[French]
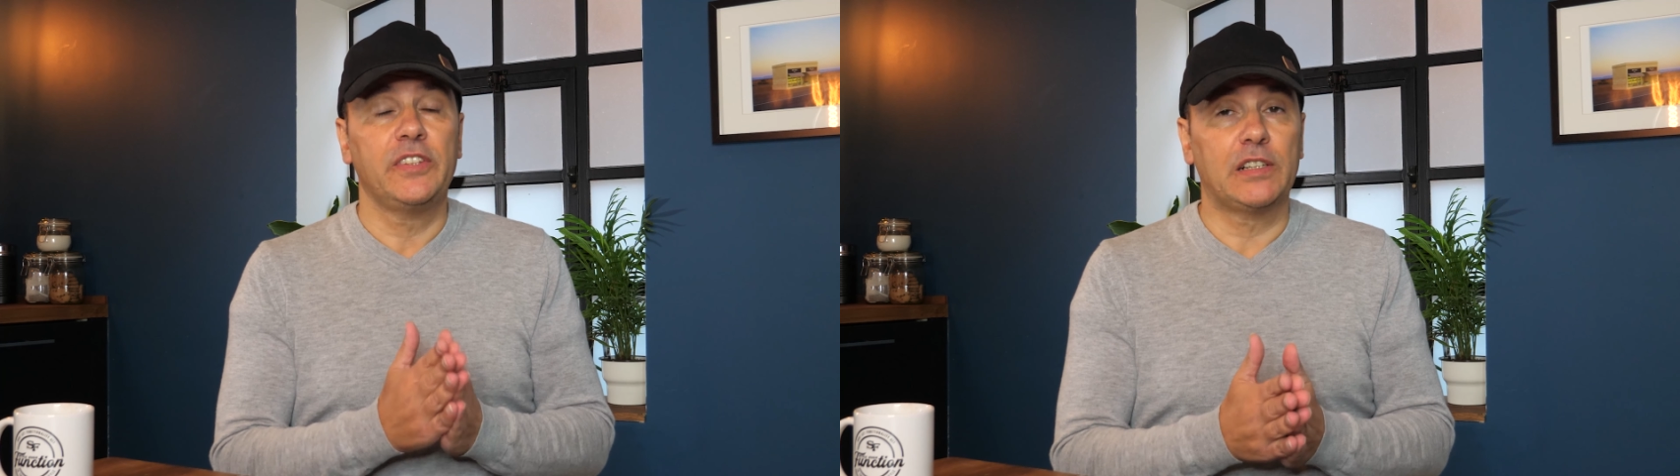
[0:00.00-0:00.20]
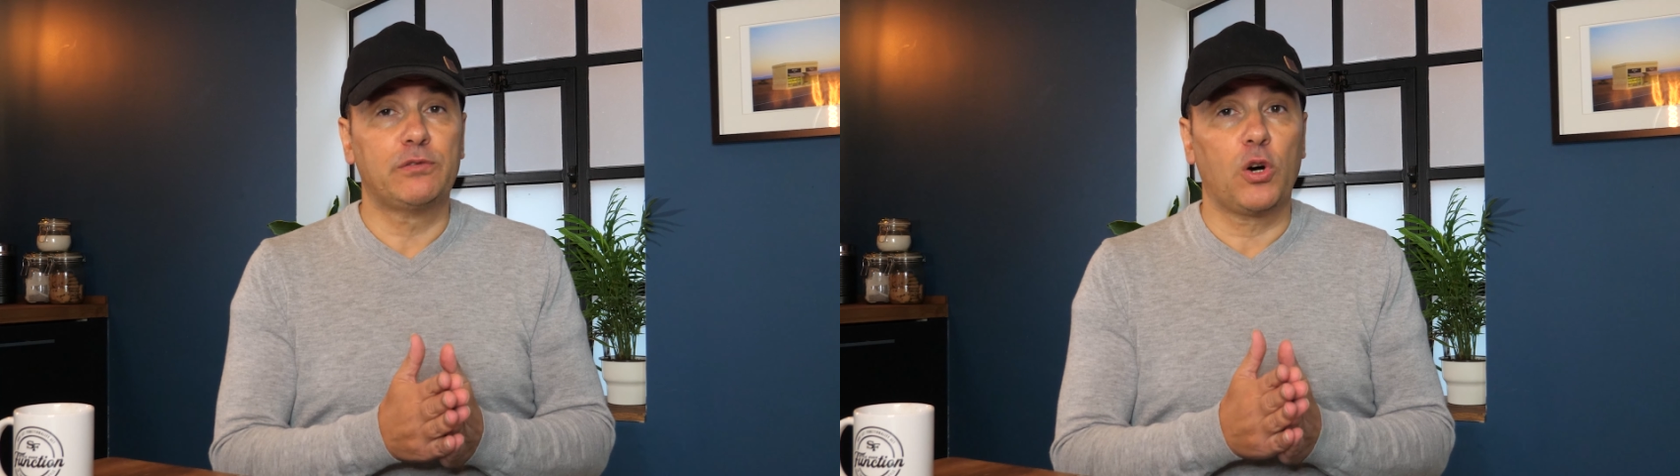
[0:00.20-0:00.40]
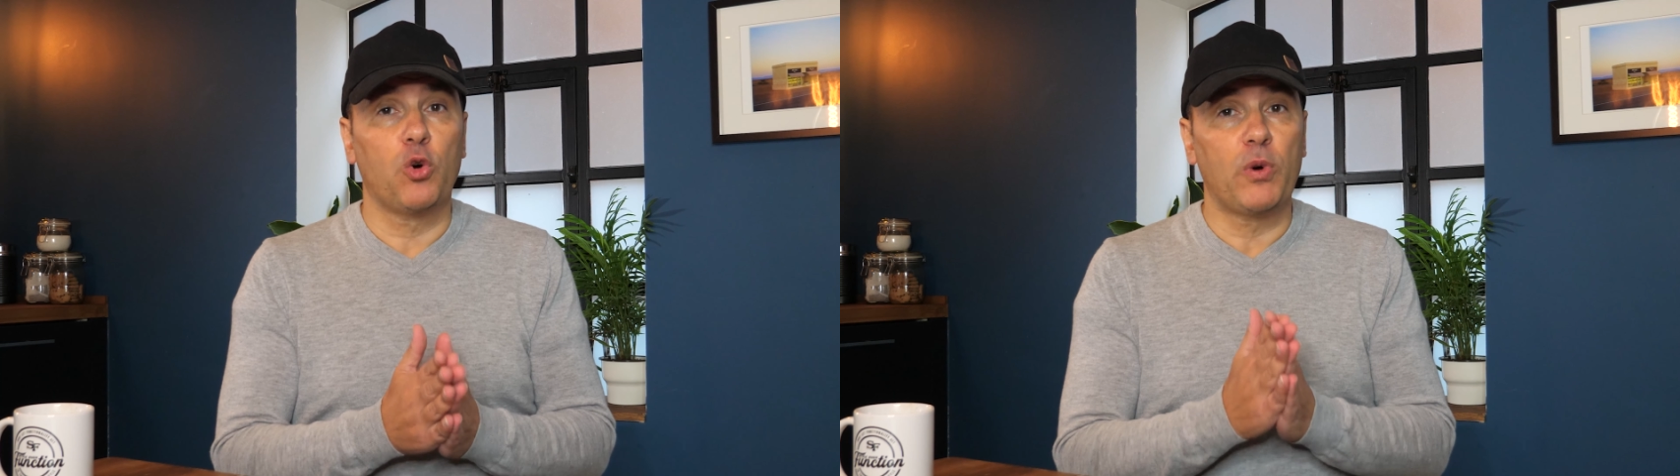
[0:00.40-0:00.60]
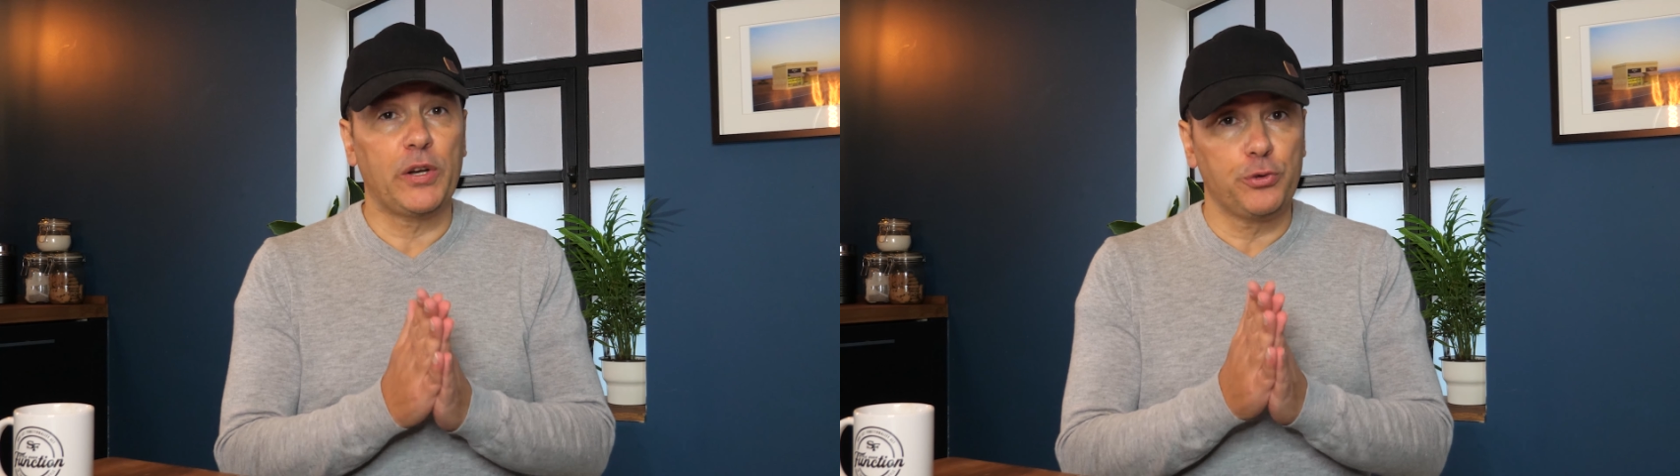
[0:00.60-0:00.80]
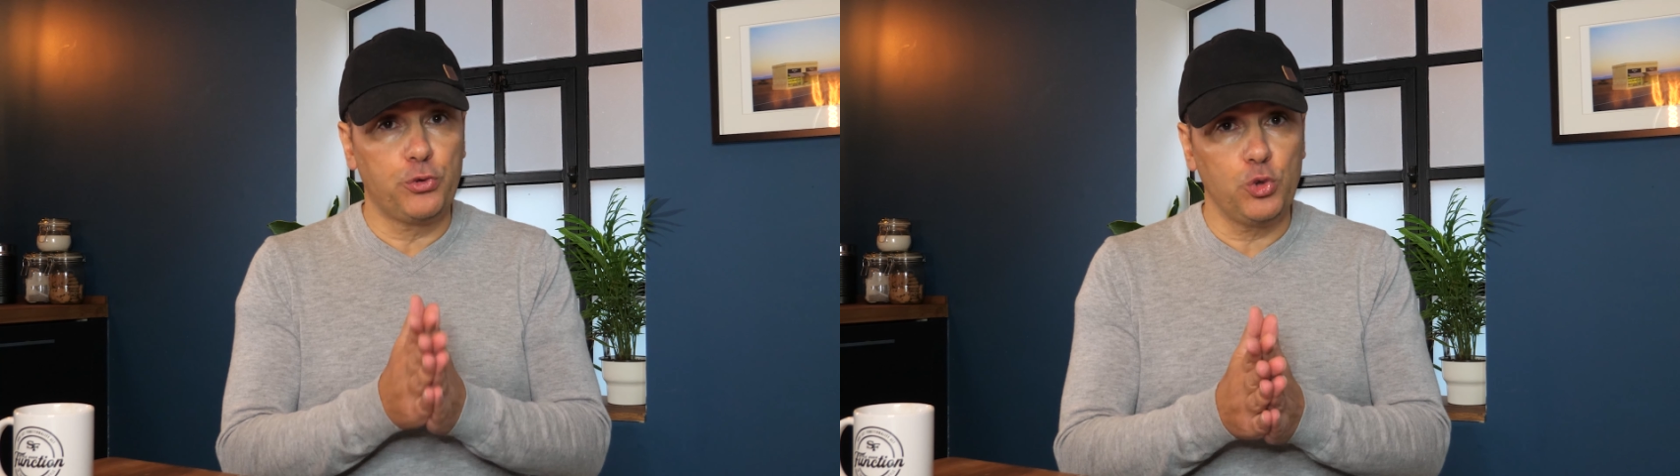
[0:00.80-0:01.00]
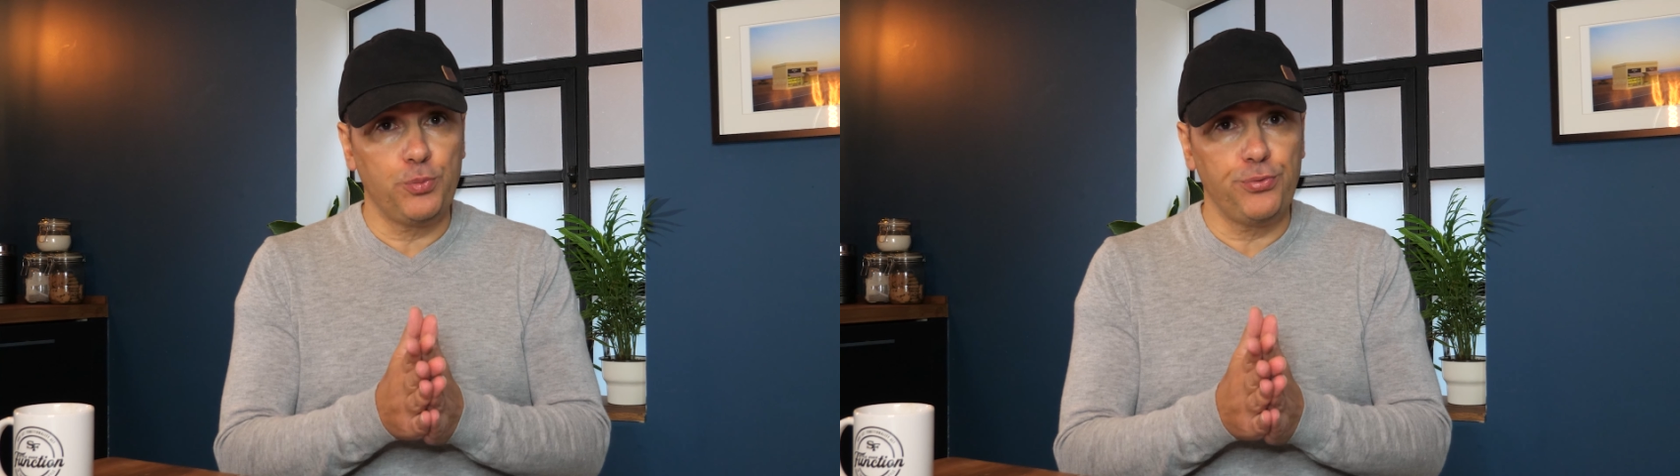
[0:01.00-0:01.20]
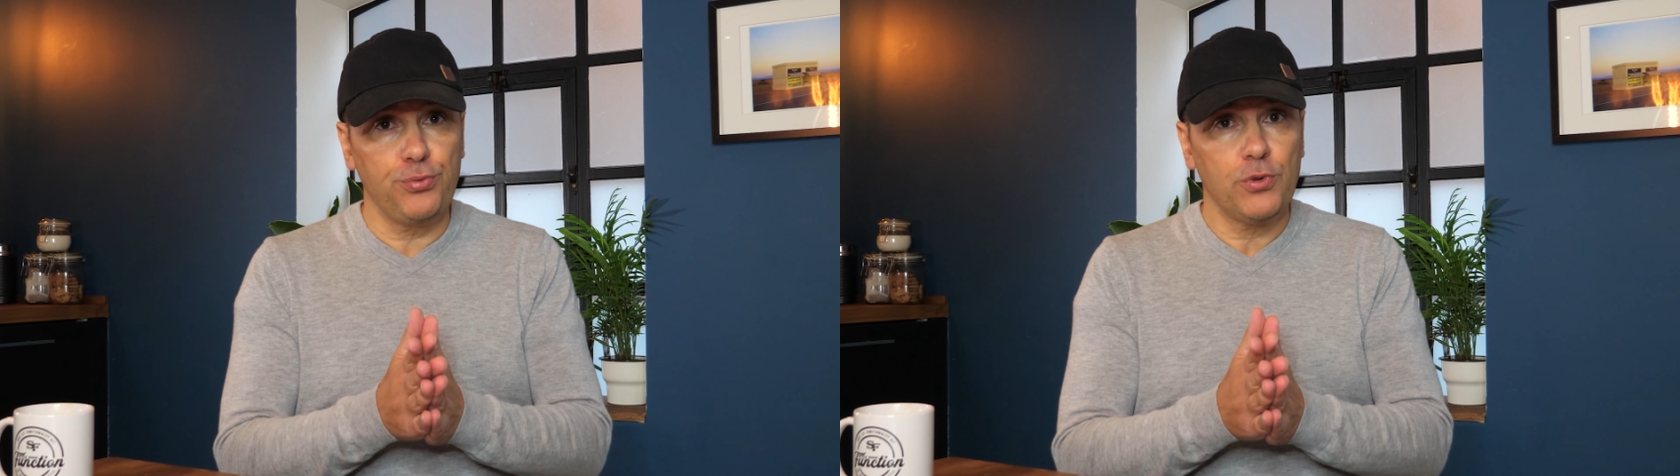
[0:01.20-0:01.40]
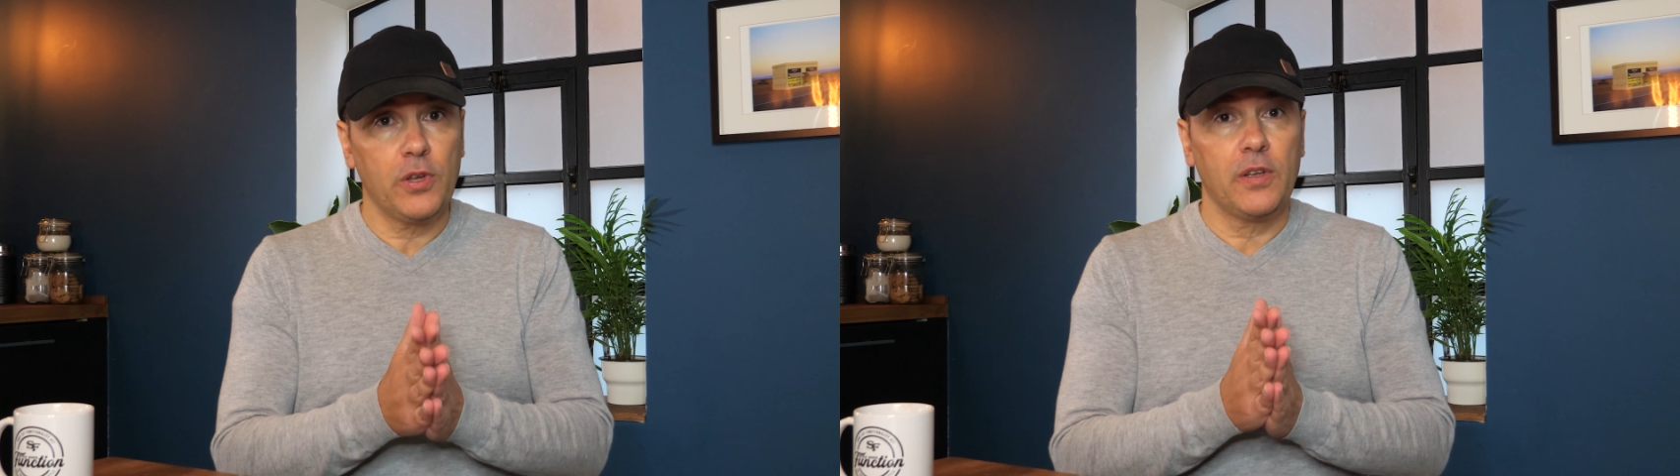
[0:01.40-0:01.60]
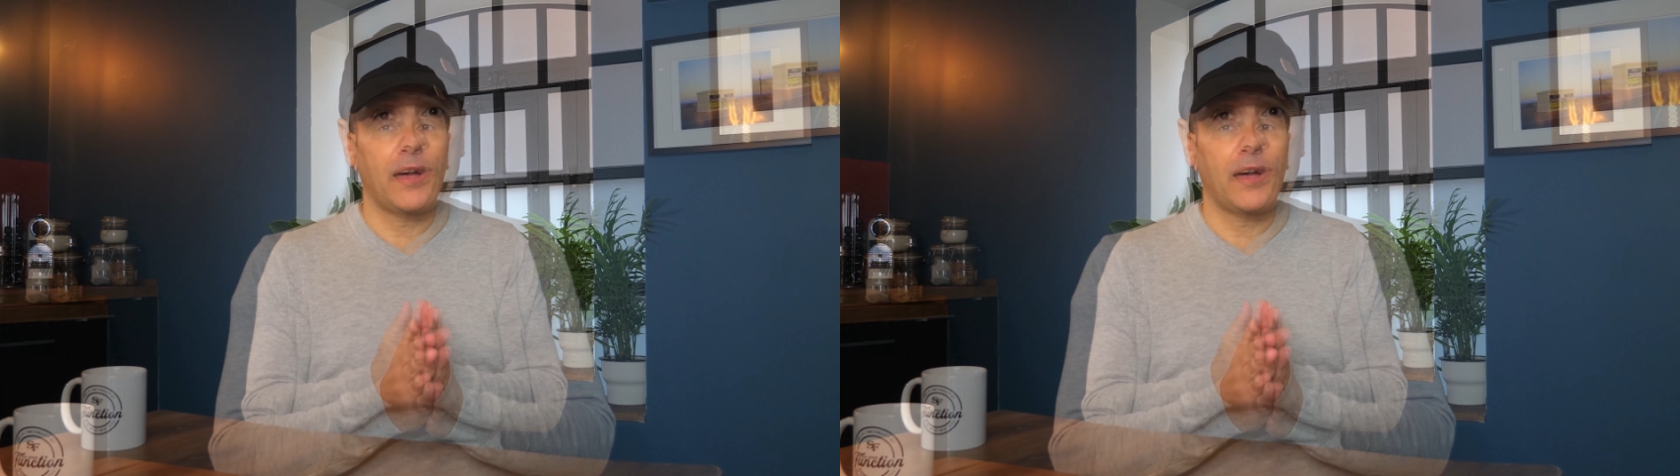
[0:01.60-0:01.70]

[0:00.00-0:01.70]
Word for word: d'y avoir au moins deux buts.